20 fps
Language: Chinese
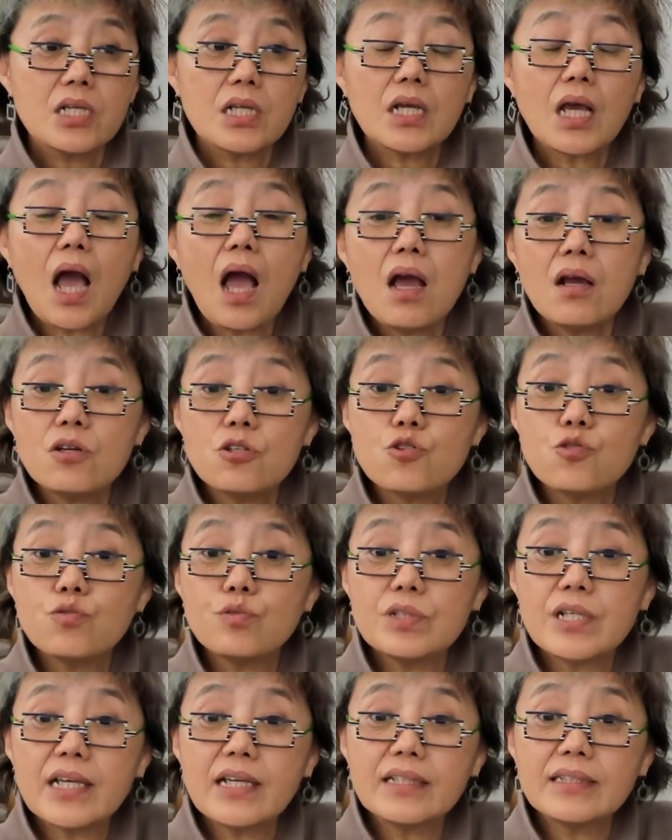刚
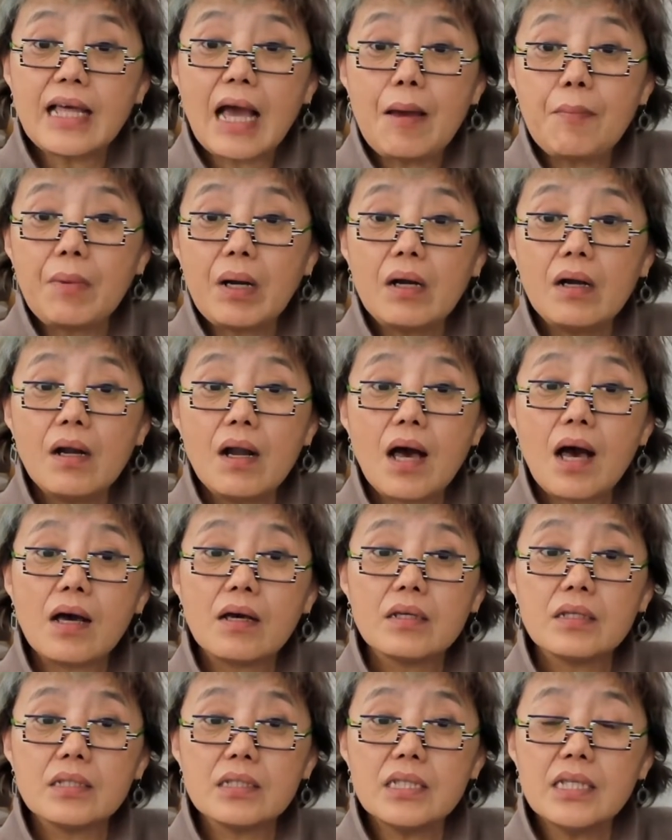出这个大门
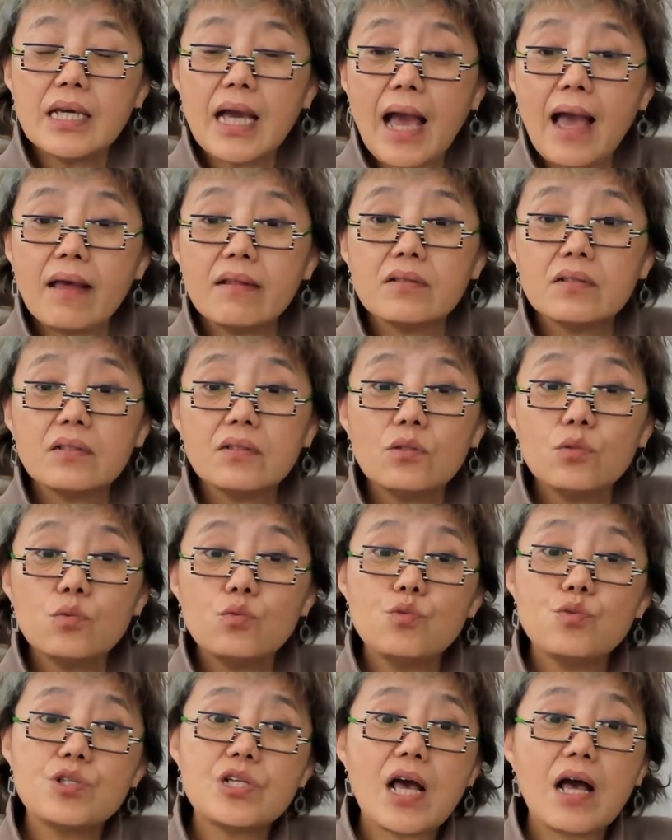啊，一看
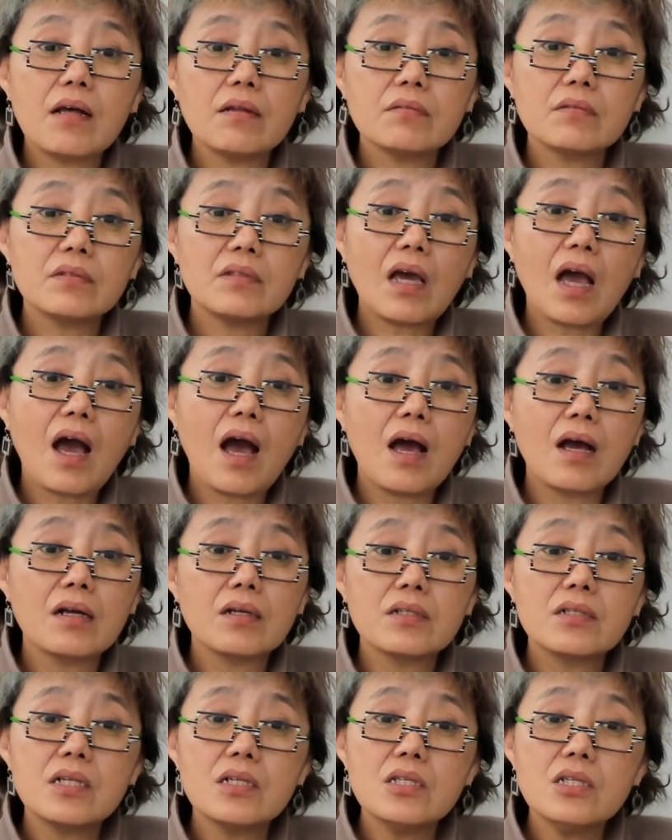路上
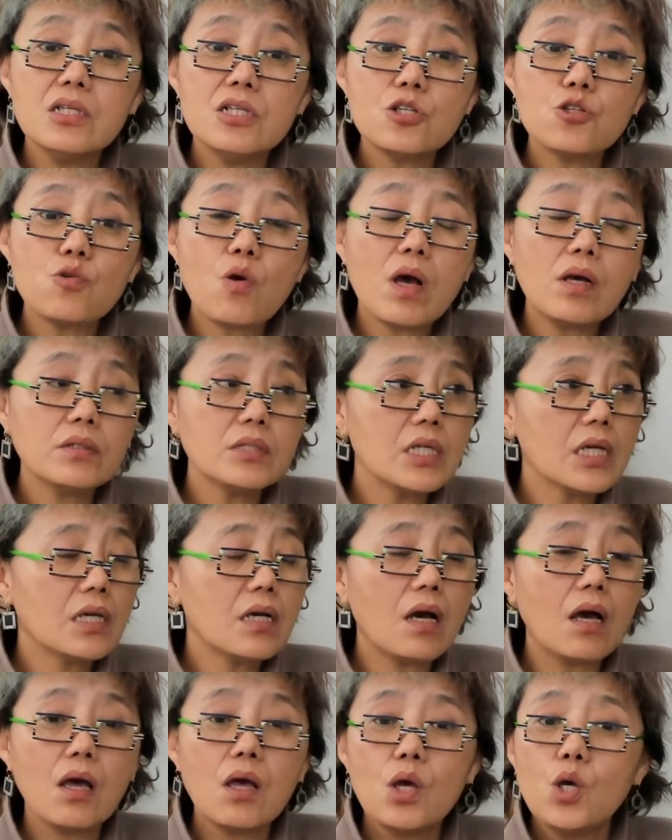躺着一双这
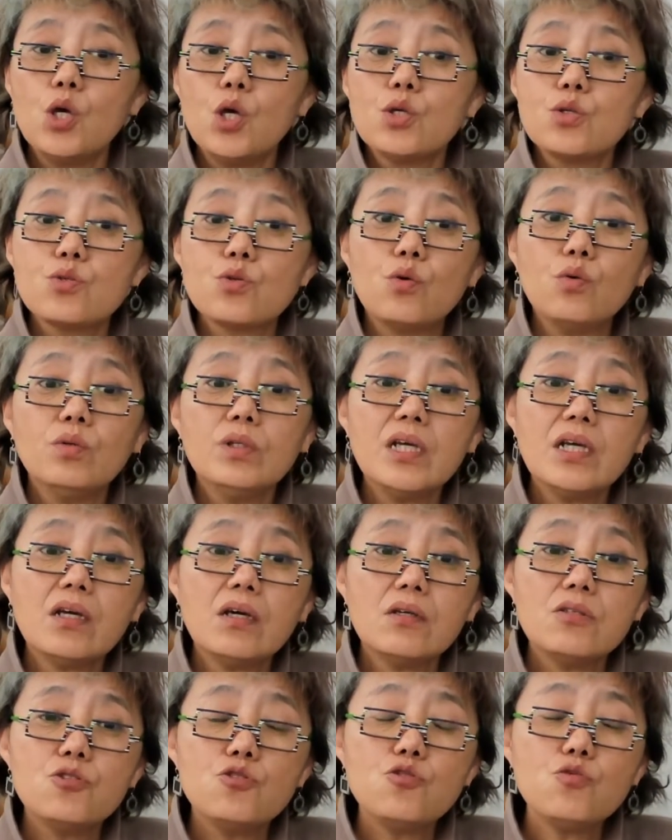个从这
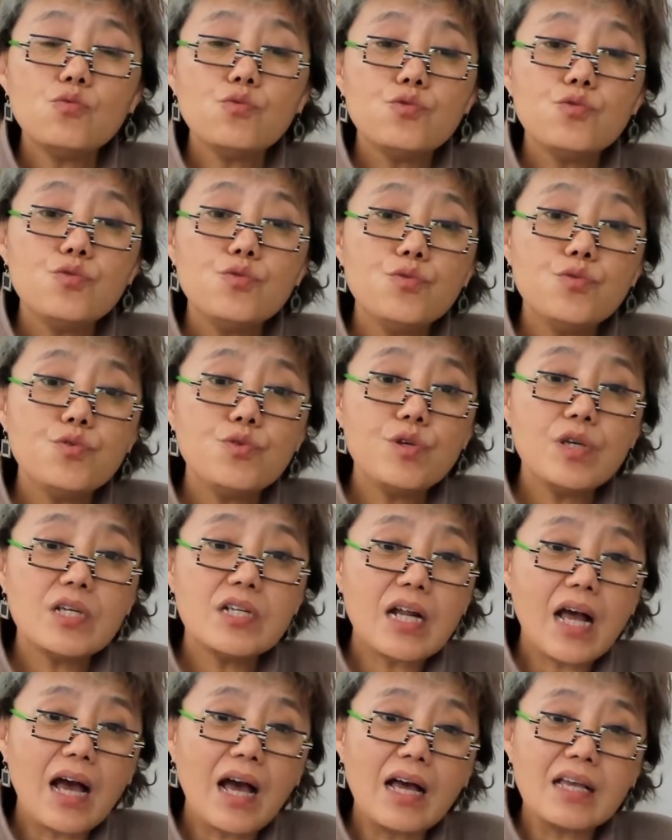个旧军靴
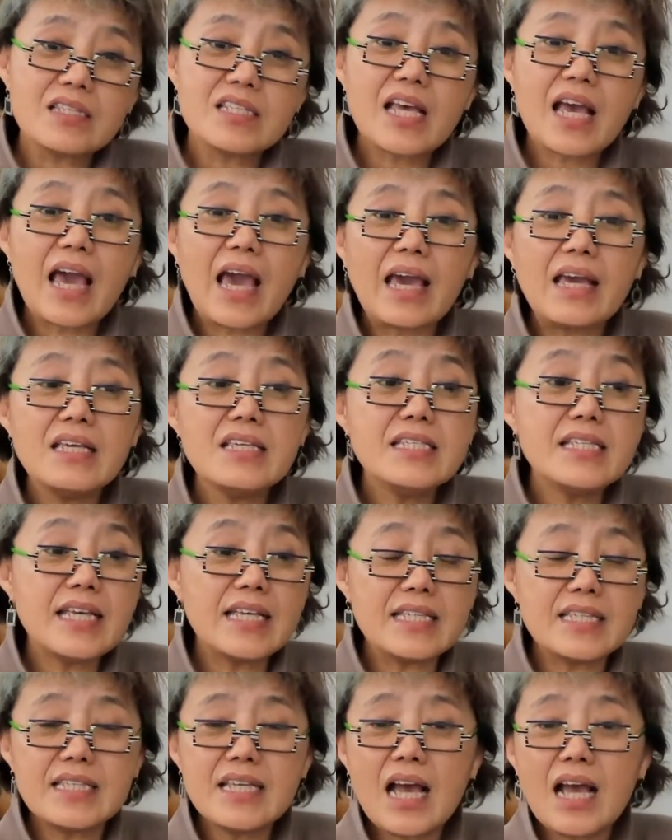上啊裁
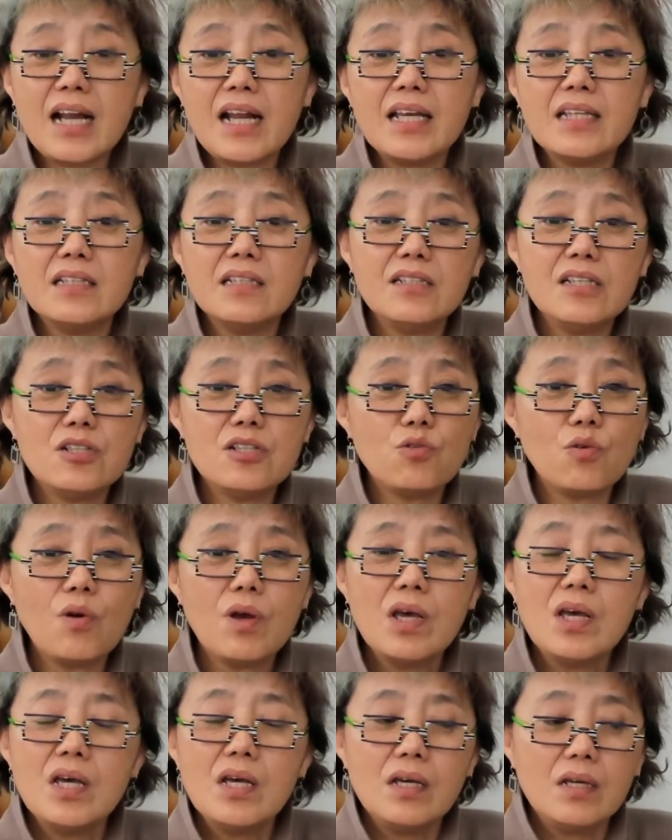剪下来的那种。
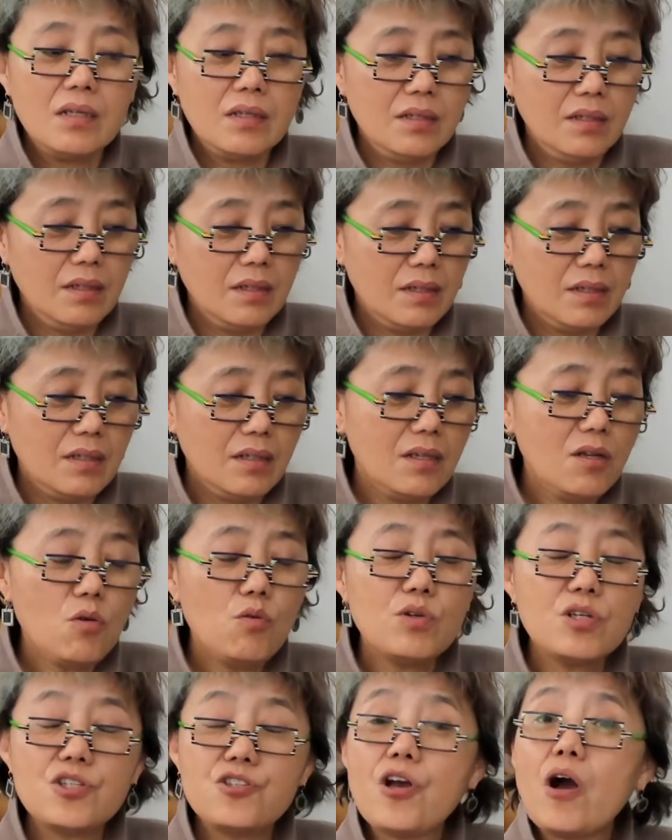呃，
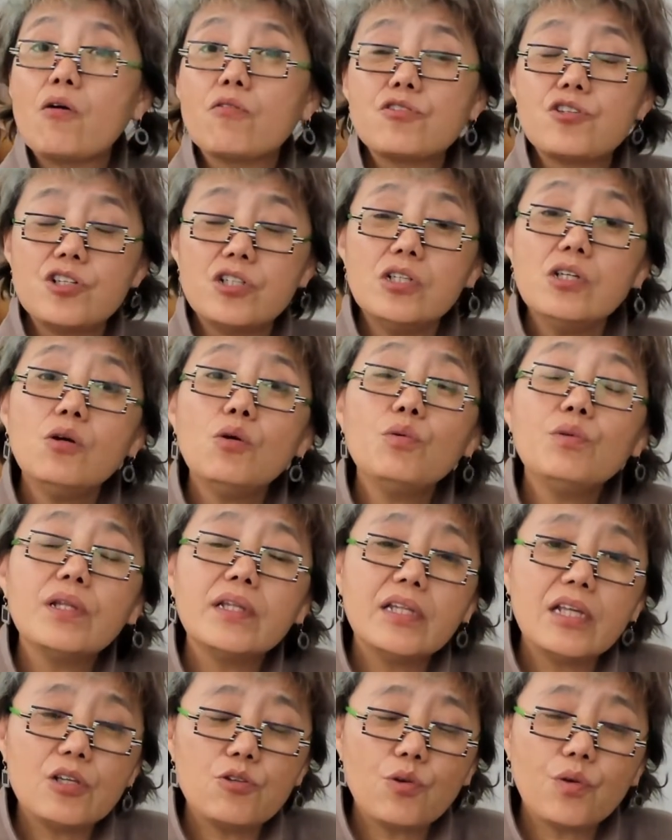露着脚趾头的
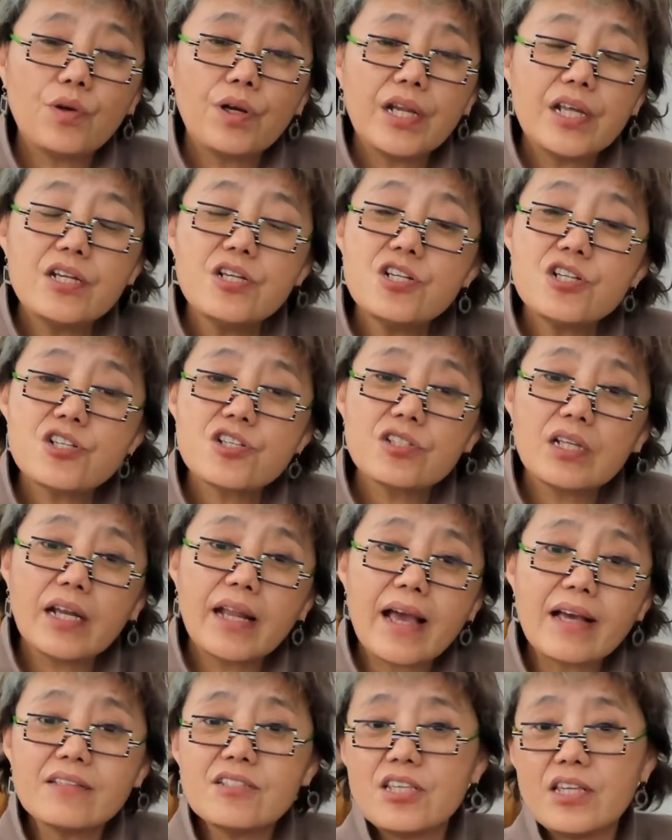那种临时的
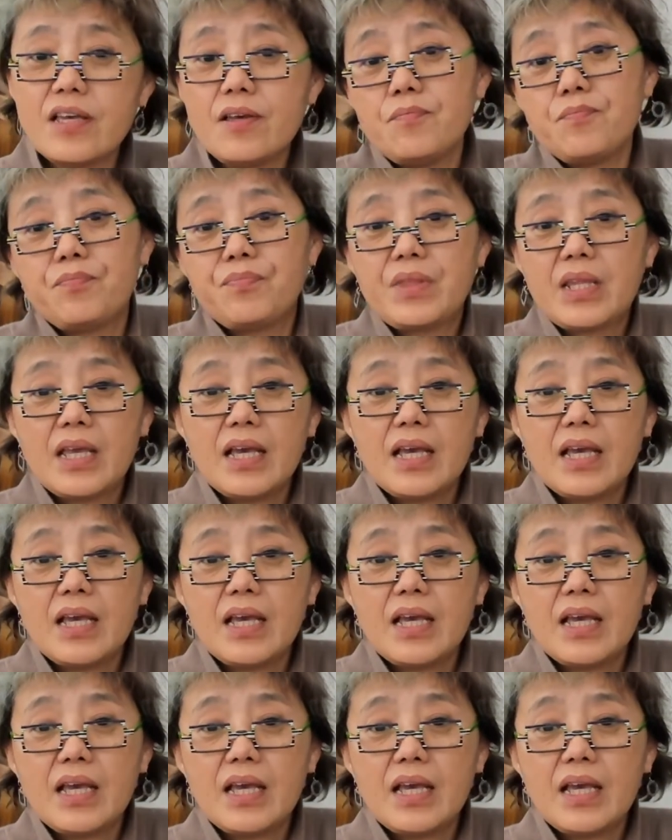凉鞋，